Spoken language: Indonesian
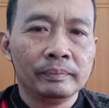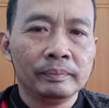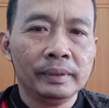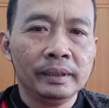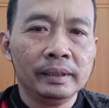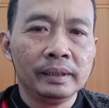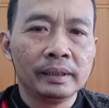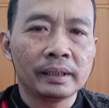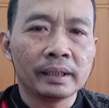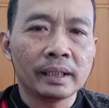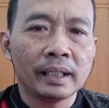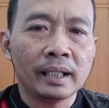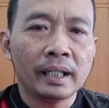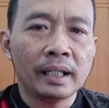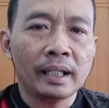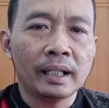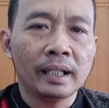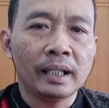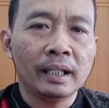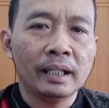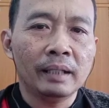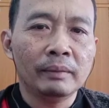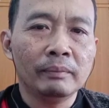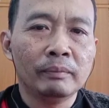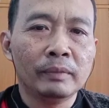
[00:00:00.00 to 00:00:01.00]

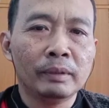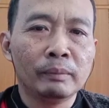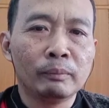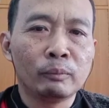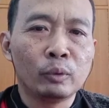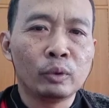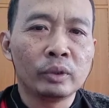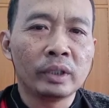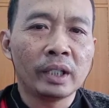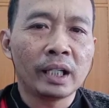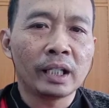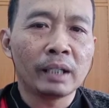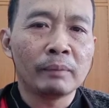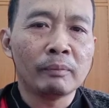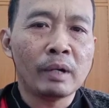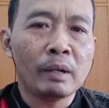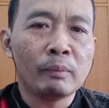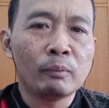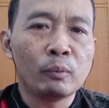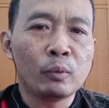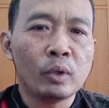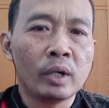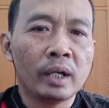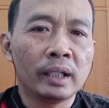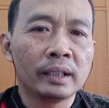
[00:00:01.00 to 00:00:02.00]
bisa mempunyai
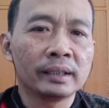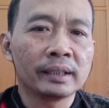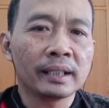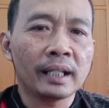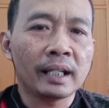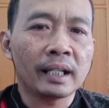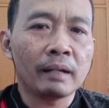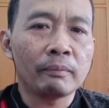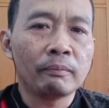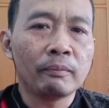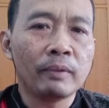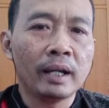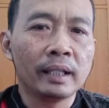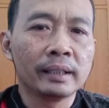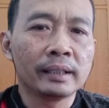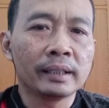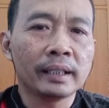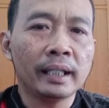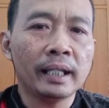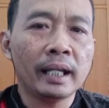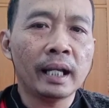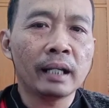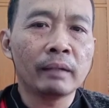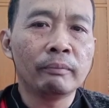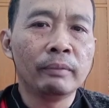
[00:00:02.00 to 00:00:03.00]
kemampuan cara baca
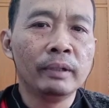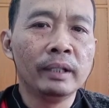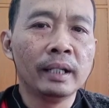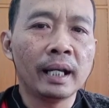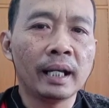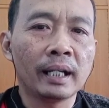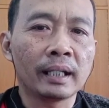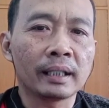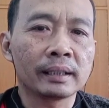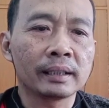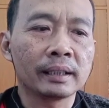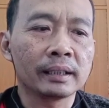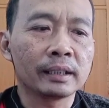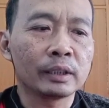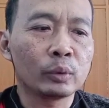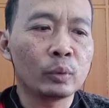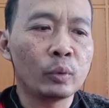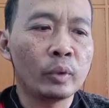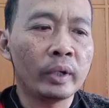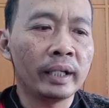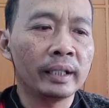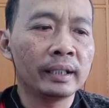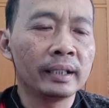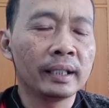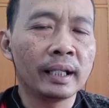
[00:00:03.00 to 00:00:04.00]
yang benar
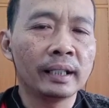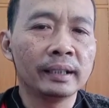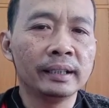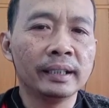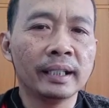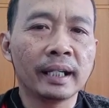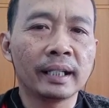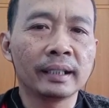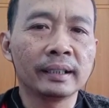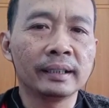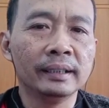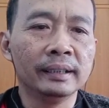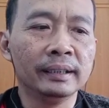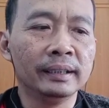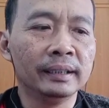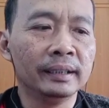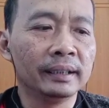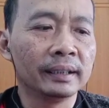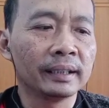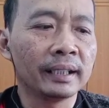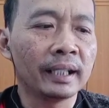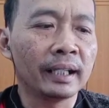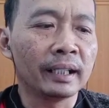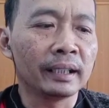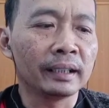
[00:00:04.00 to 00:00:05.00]
sesuai dengan yang
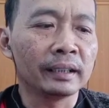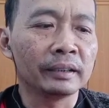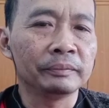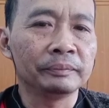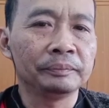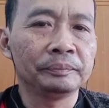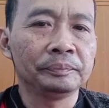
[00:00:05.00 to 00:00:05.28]
diinginkan.